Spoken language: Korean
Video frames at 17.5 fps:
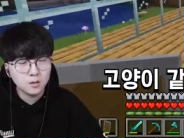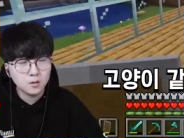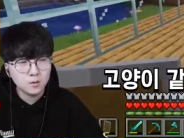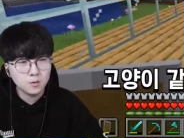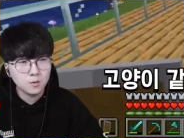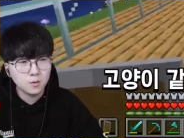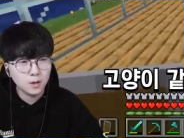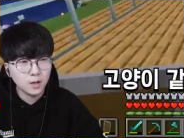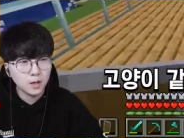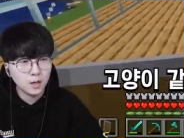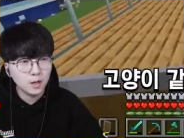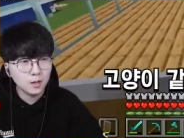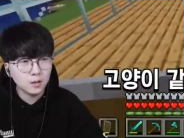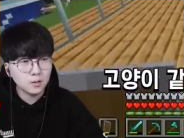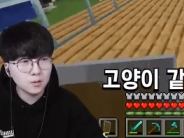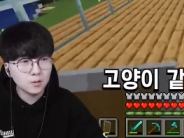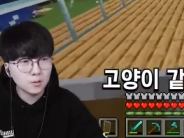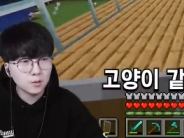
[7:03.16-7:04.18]
좋아
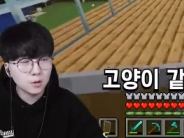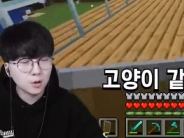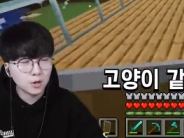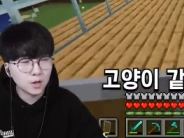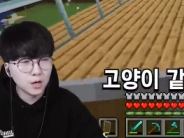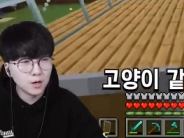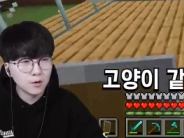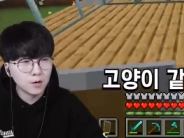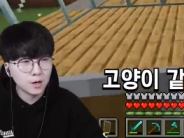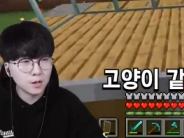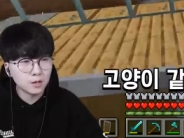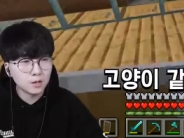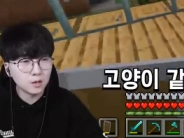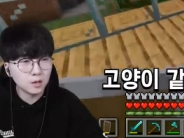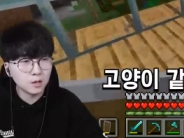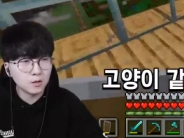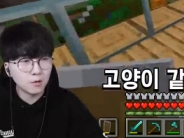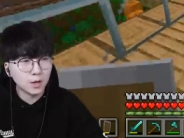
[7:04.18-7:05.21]
저랑
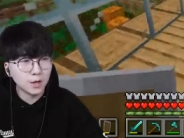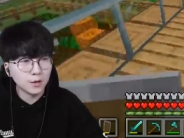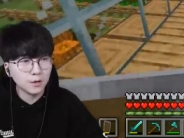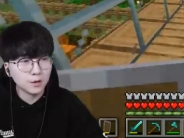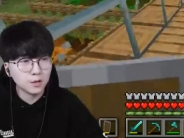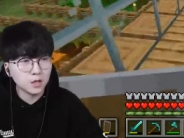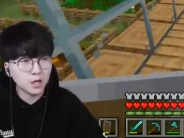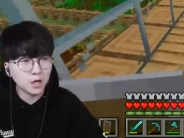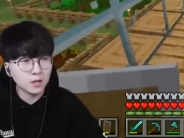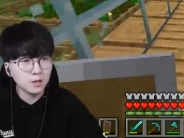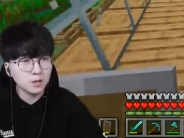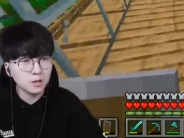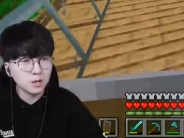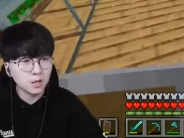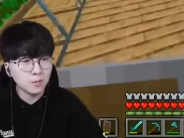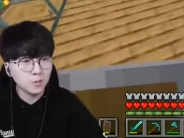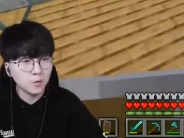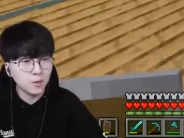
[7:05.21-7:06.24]
같이 과연 자는지
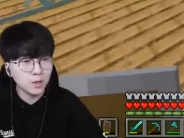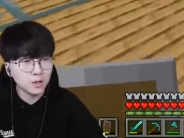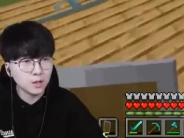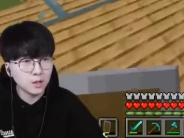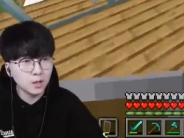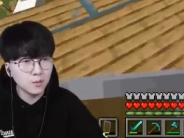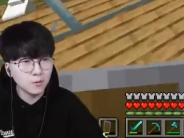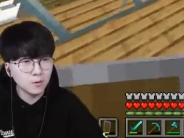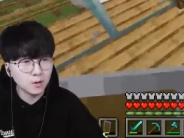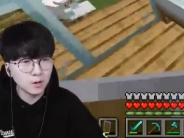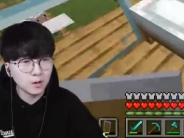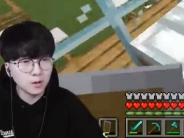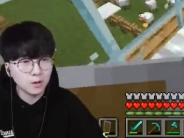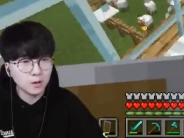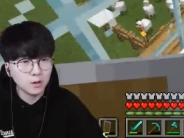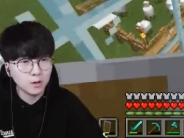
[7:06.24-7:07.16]
한번 확인해 볼게요